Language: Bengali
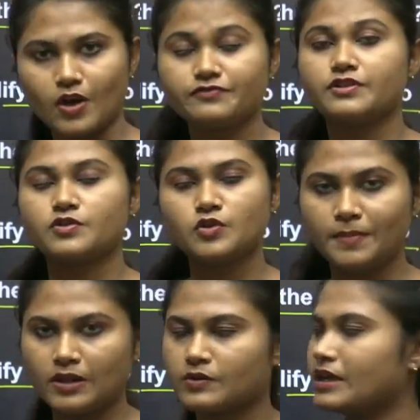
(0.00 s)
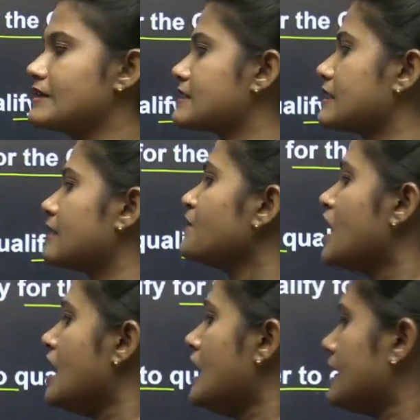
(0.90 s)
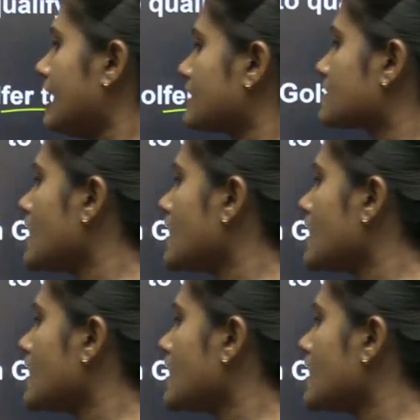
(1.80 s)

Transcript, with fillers: গলফার খুব ভালো খেলেছিলেন নেক্সট